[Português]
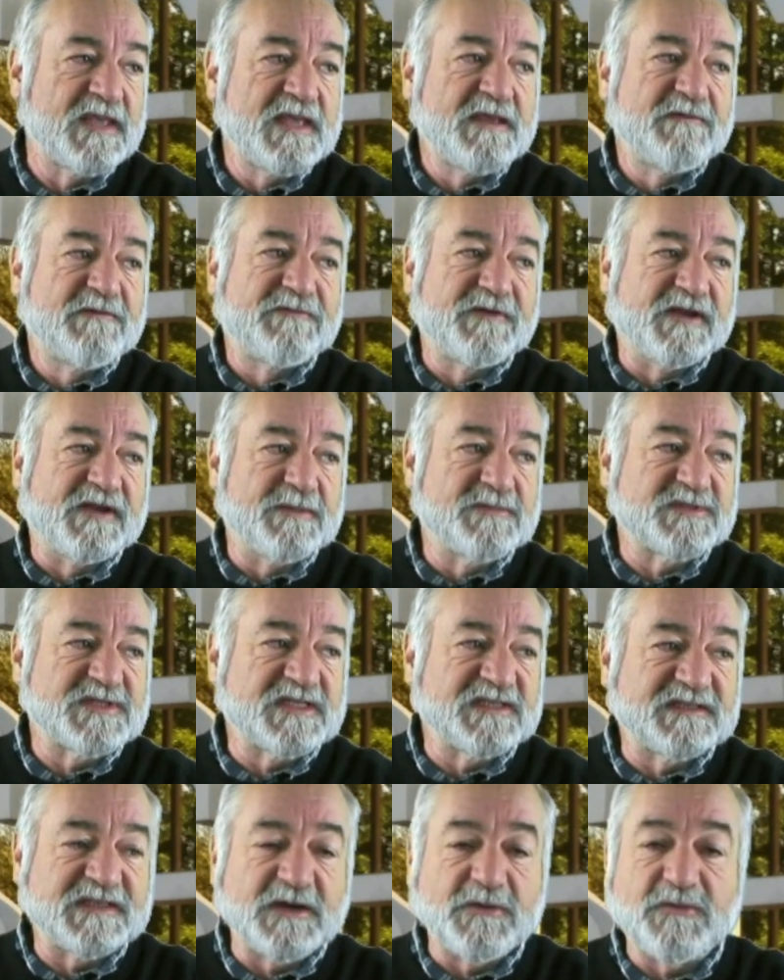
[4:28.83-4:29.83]
Falamos
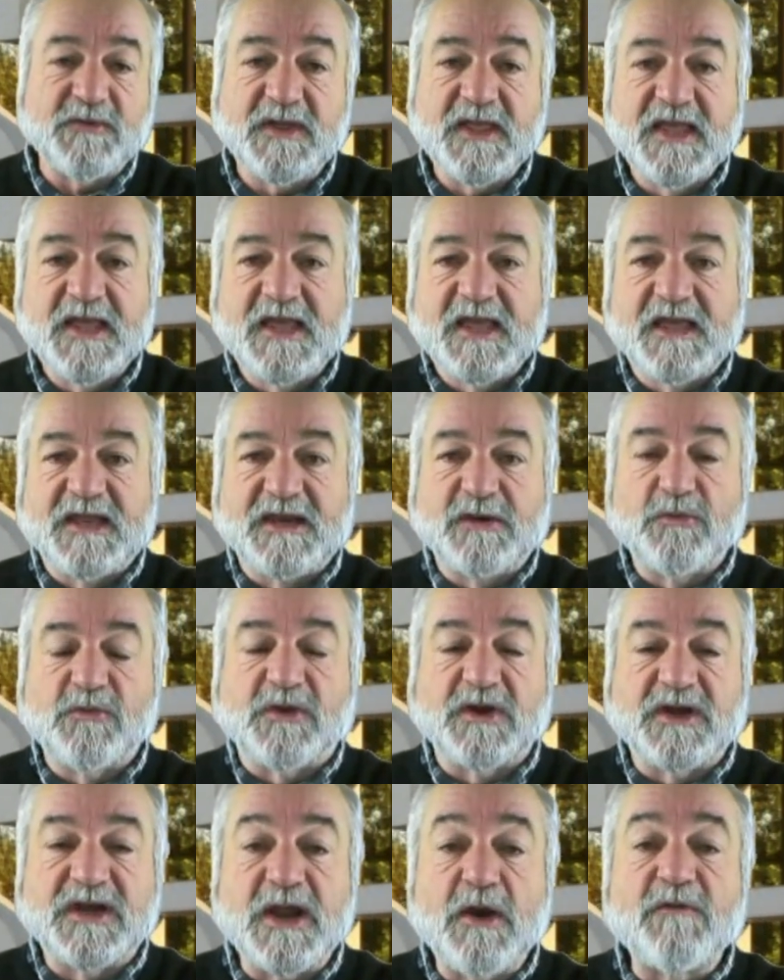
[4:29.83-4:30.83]
então no
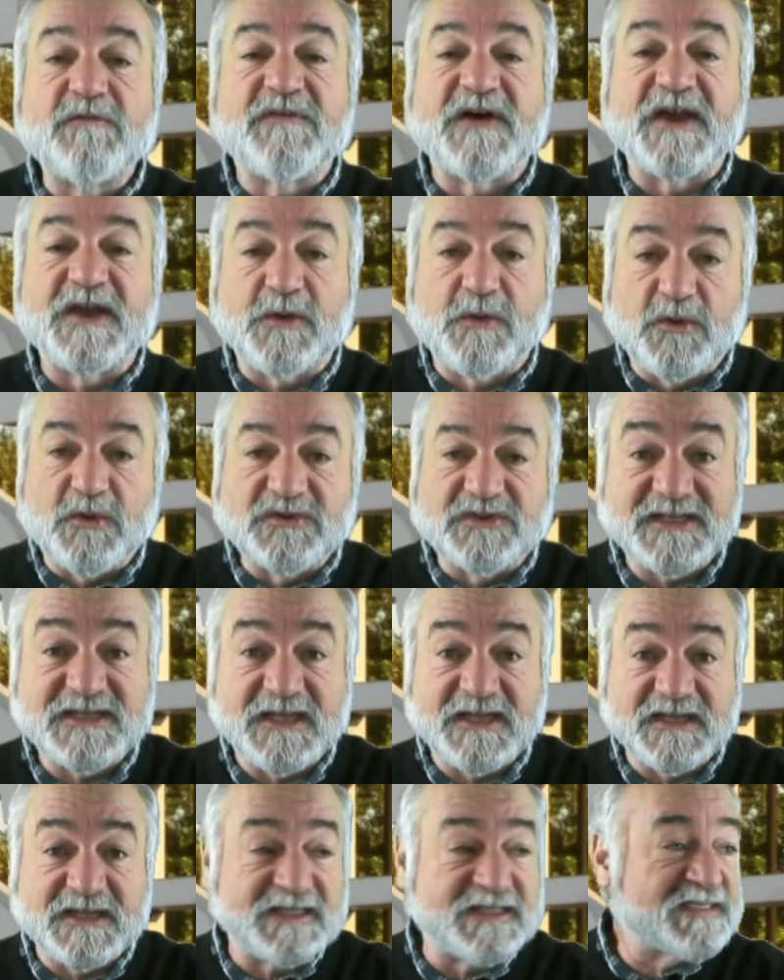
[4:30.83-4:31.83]
que não vai
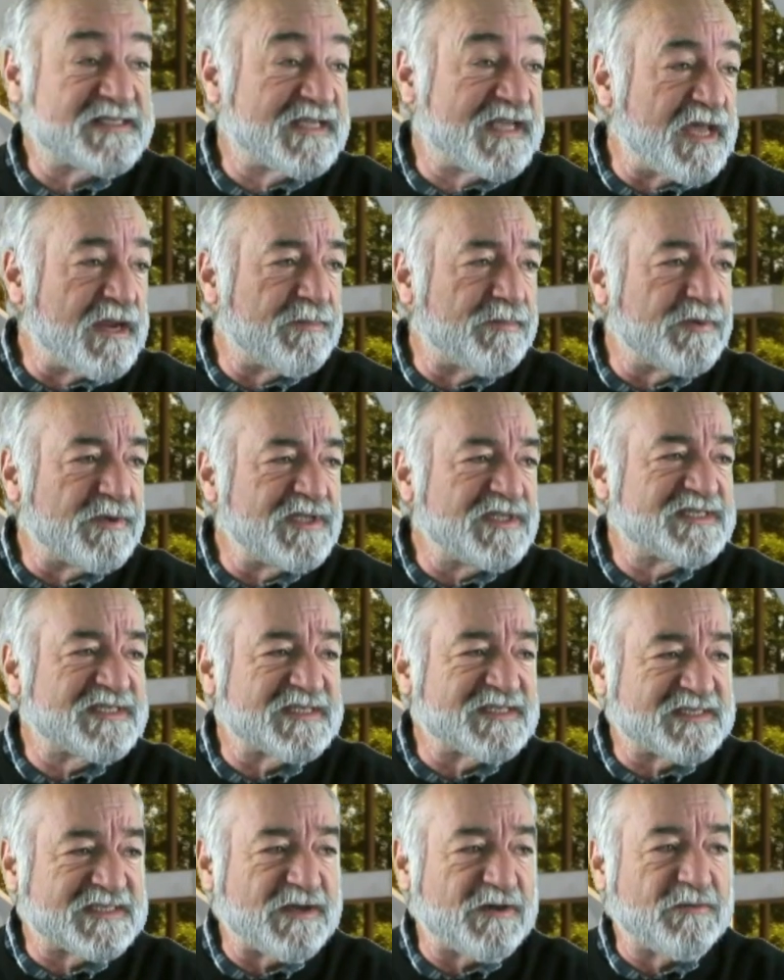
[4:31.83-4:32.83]
contra a
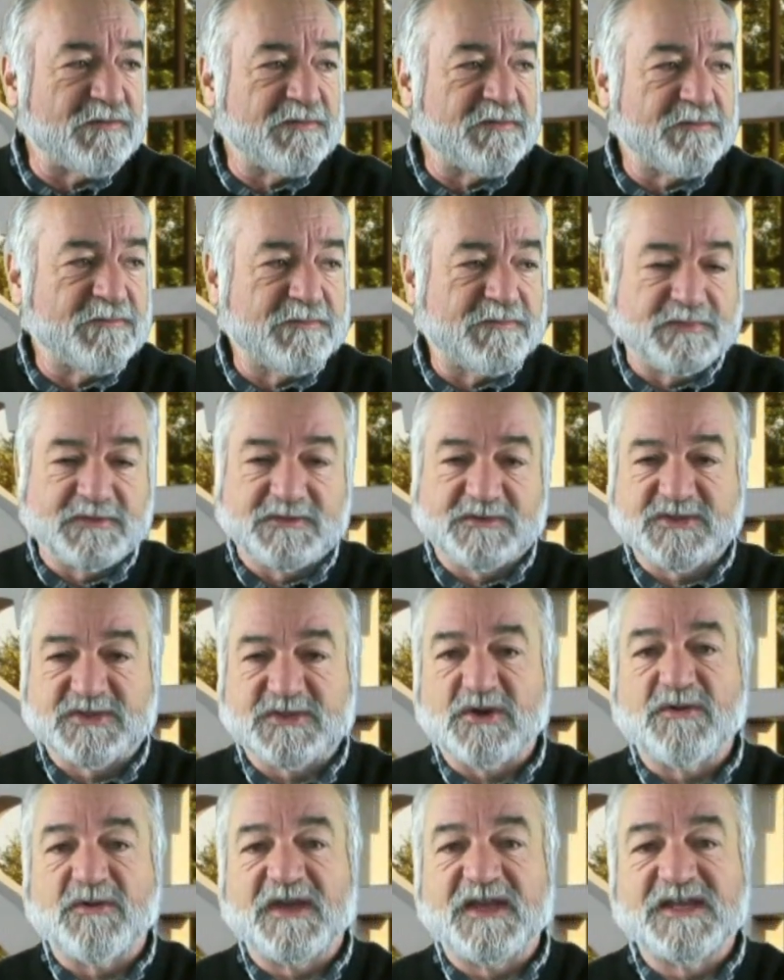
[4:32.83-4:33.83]
descarbonização, porque
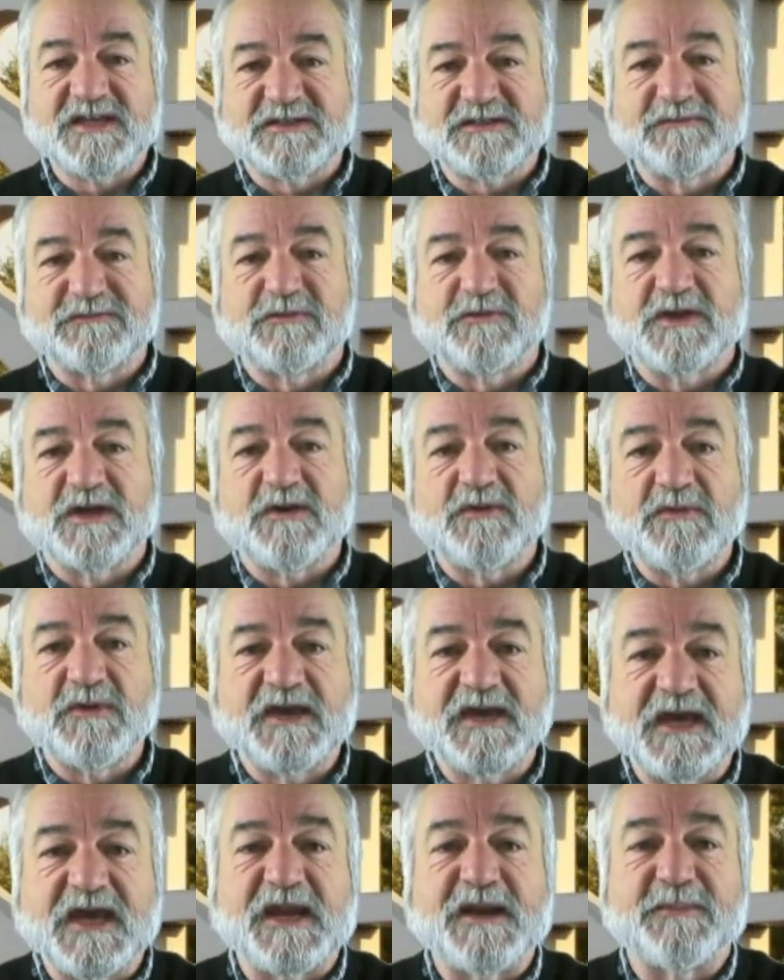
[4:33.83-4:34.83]
só este vulcão
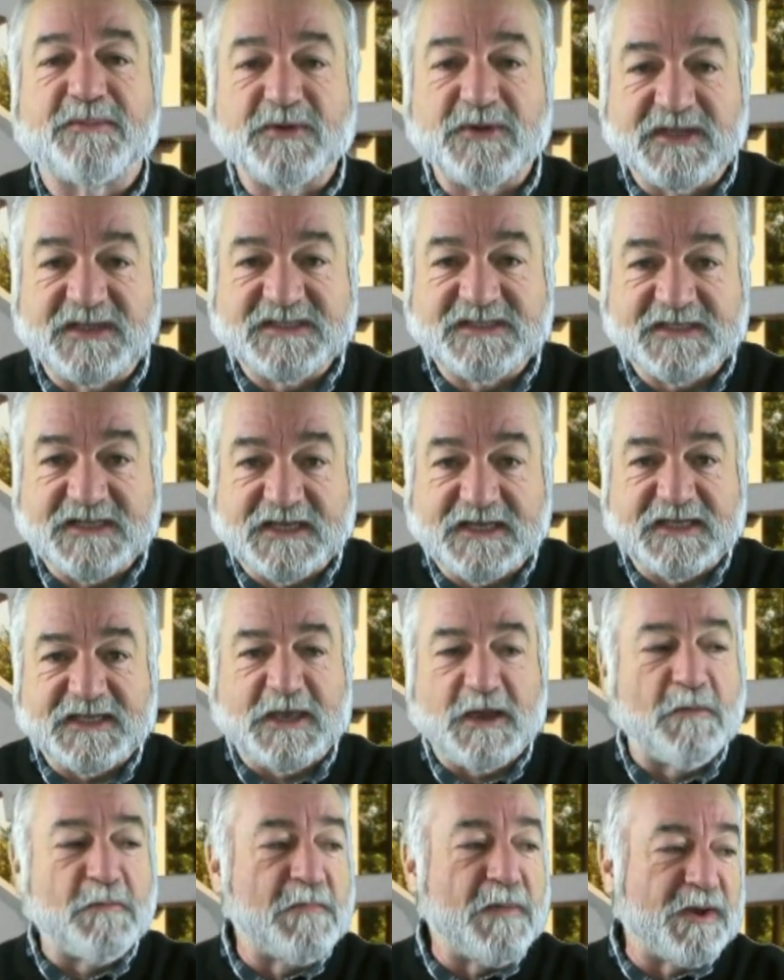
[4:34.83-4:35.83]
carboniza,
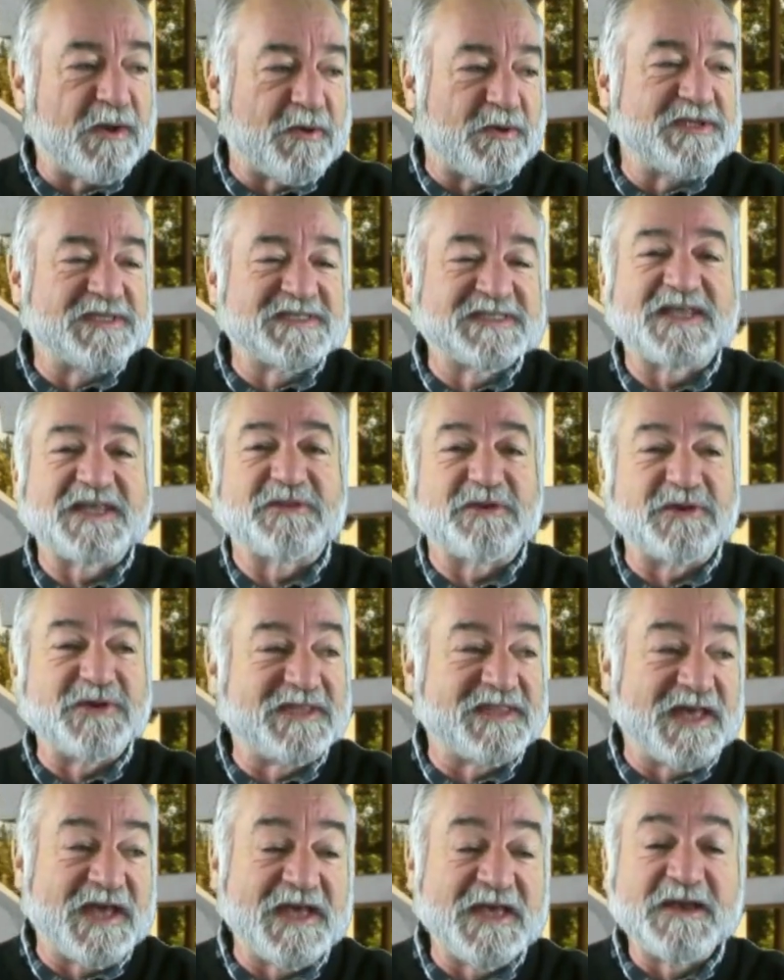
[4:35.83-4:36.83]
que é uma coisa
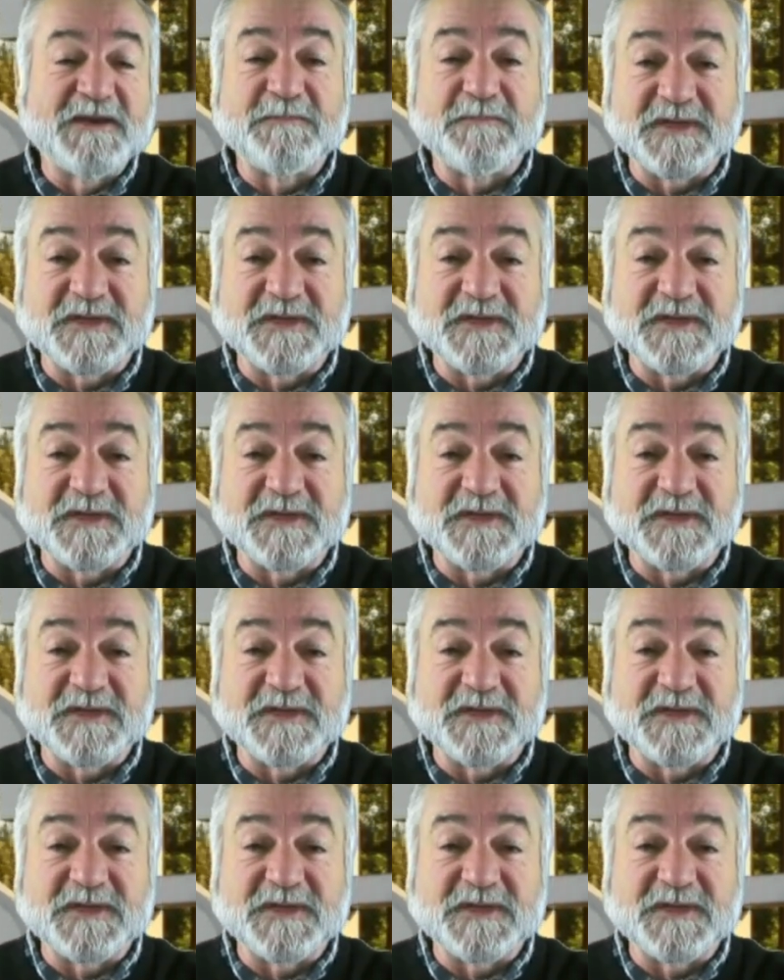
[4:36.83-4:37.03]
doida,